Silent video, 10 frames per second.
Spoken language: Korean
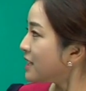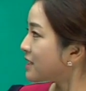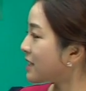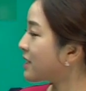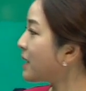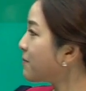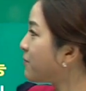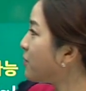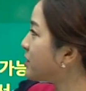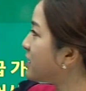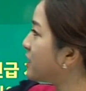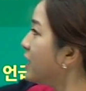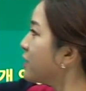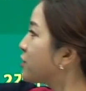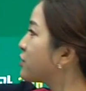자, 타입 4는
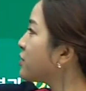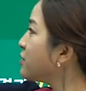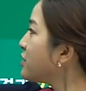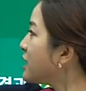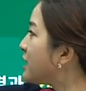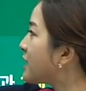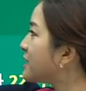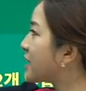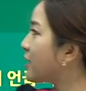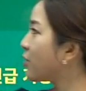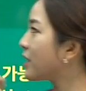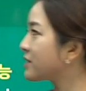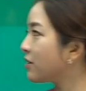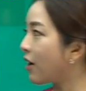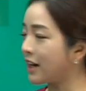soon이라는 단어가
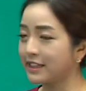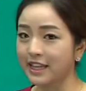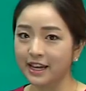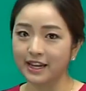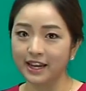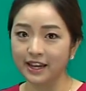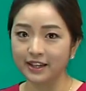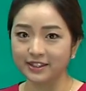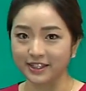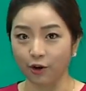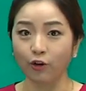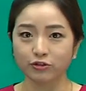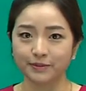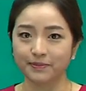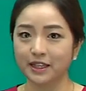들어갈 때의 이제
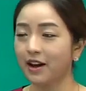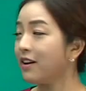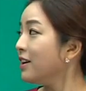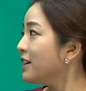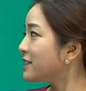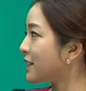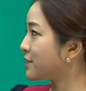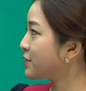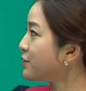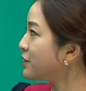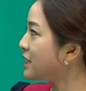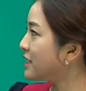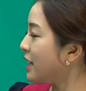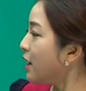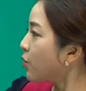경우입니다. 자,
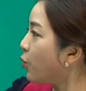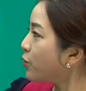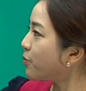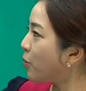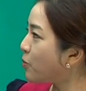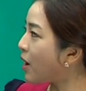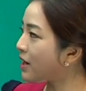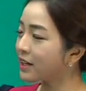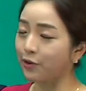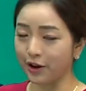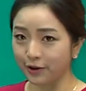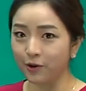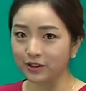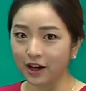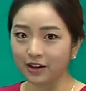soon은 곧 뭐뭐 하게 될
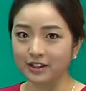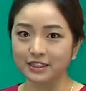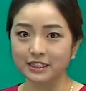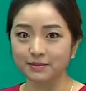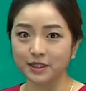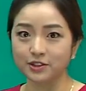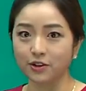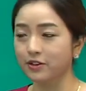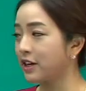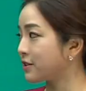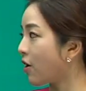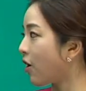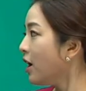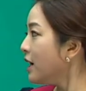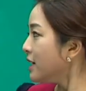거다라는 의미죠
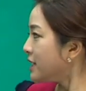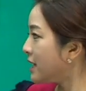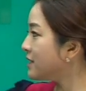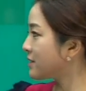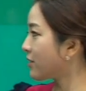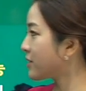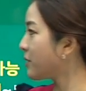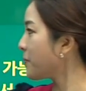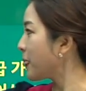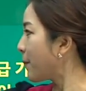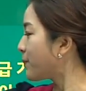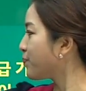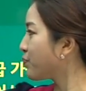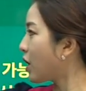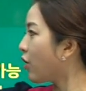그래서 예를 들어서
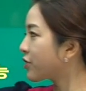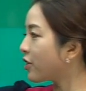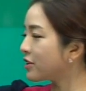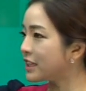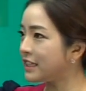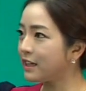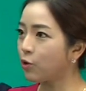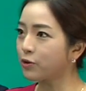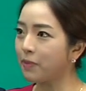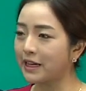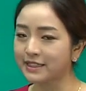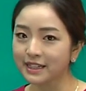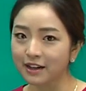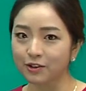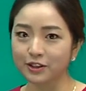음, 어떤 일이 곧
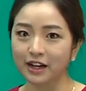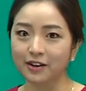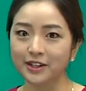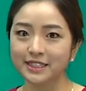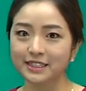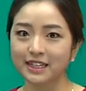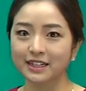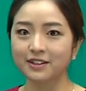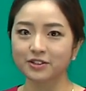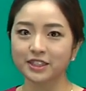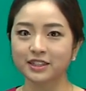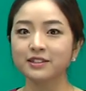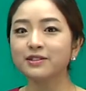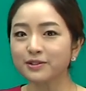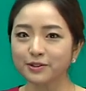발생할 거다라고 했을 때 그것을
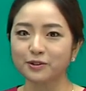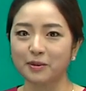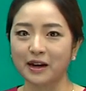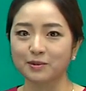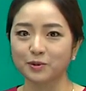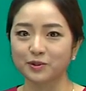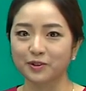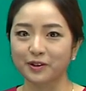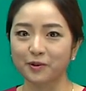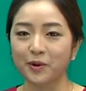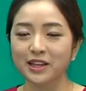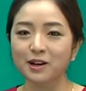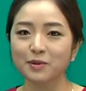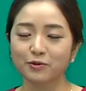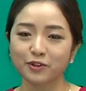긍정적으로 바라보는 거예요.
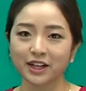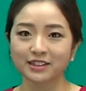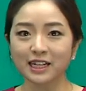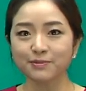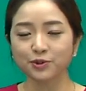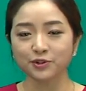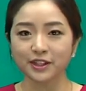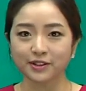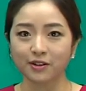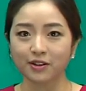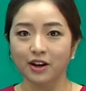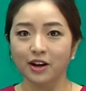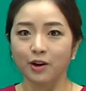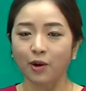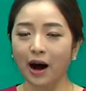왜냐하면 우리가 타입 2에서
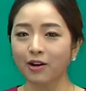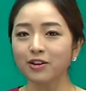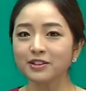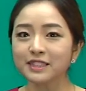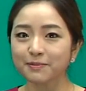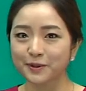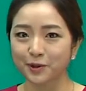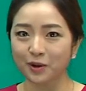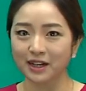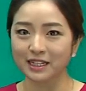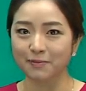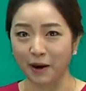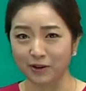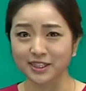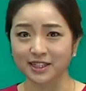과거 현재 비교하기를
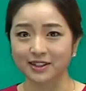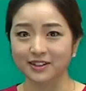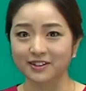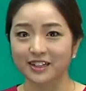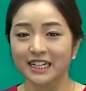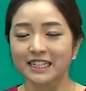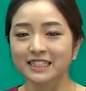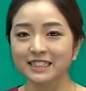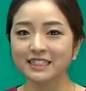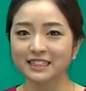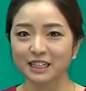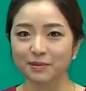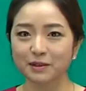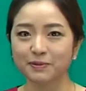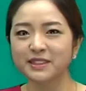배웠잖아요. 그
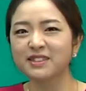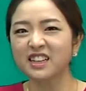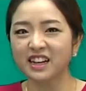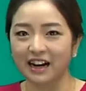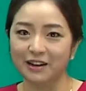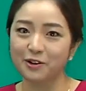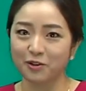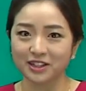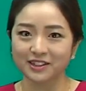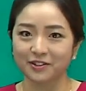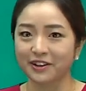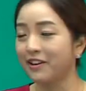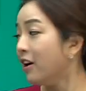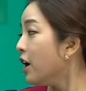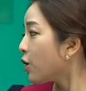느낌이랑 비슷하게 가려고 하는
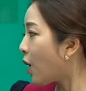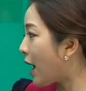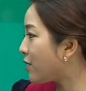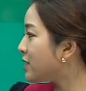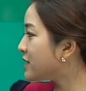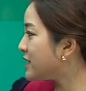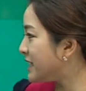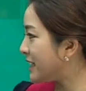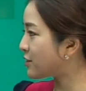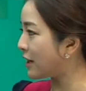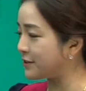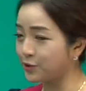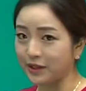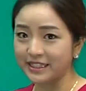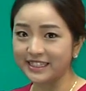거예요. 과거에는 이래서 안
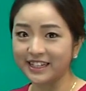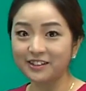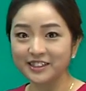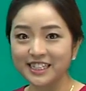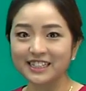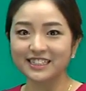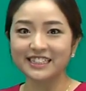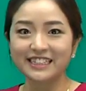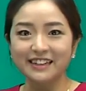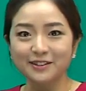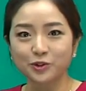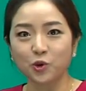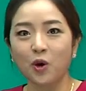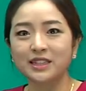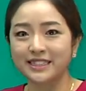좋았는데 현재에는 이래서
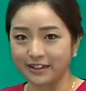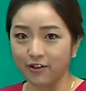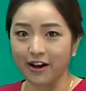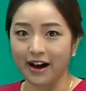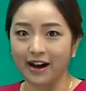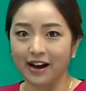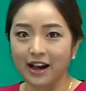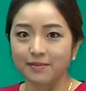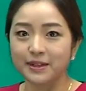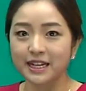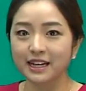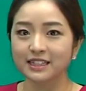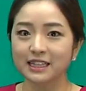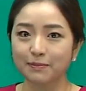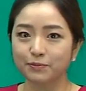좋아질 거야.
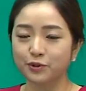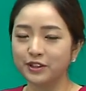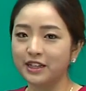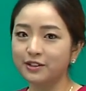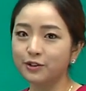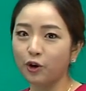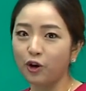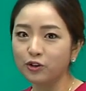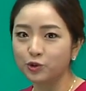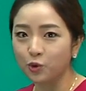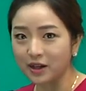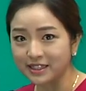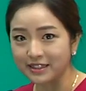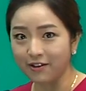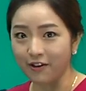미래에는 앞으로 이래서 더
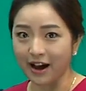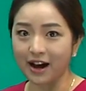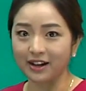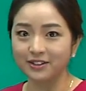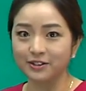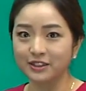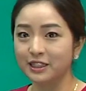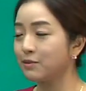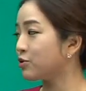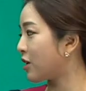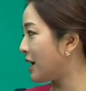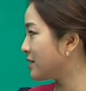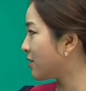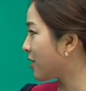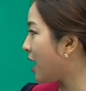좋아질 거야. 이런 느낌으로
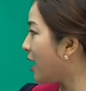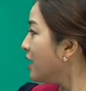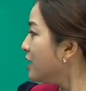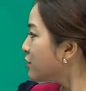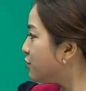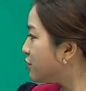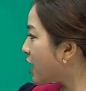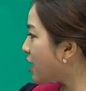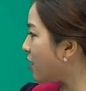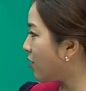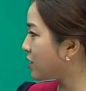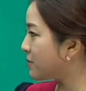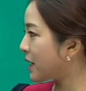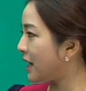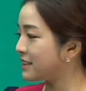가는 거라 두 개의
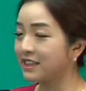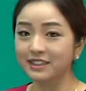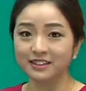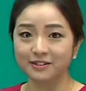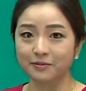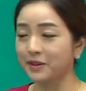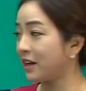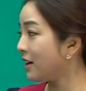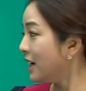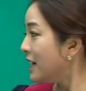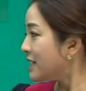언급이 가능하다는 겁니다.